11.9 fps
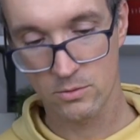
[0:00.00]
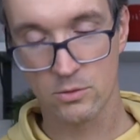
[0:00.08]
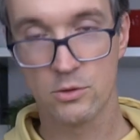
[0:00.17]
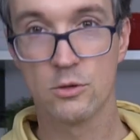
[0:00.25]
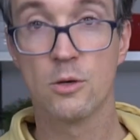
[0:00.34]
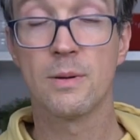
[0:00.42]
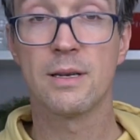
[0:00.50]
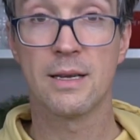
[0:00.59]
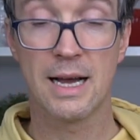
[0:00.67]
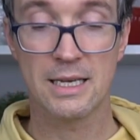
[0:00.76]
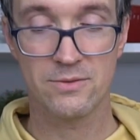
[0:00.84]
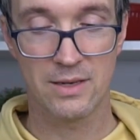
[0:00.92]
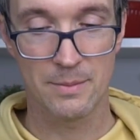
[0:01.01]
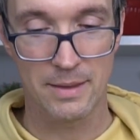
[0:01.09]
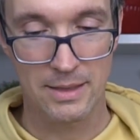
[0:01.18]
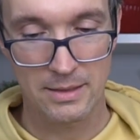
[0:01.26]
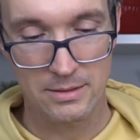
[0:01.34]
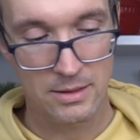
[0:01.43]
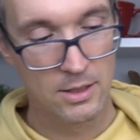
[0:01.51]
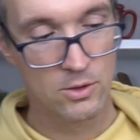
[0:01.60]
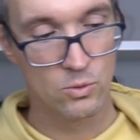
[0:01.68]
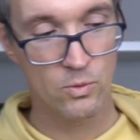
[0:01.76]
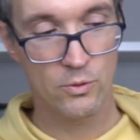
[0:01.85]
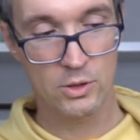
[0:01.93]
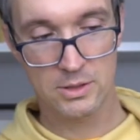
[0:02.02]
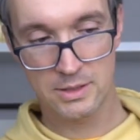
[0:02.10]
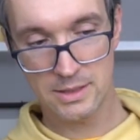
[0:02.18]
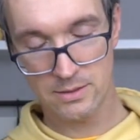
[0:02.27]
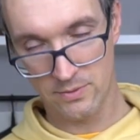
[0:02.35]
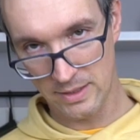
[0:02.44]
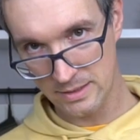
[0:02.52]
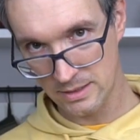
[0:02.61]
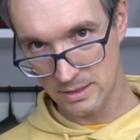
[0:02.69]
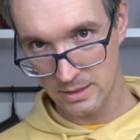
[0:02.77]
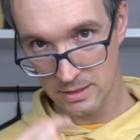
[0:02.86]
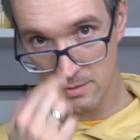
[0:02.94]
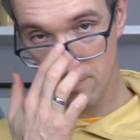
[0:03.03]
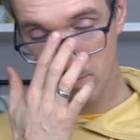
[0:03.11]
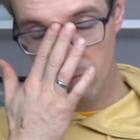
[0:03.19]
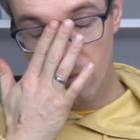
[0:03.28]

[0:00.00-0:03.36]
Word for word: und so über die Gasflamme halten. Du würdest diese Fläche hier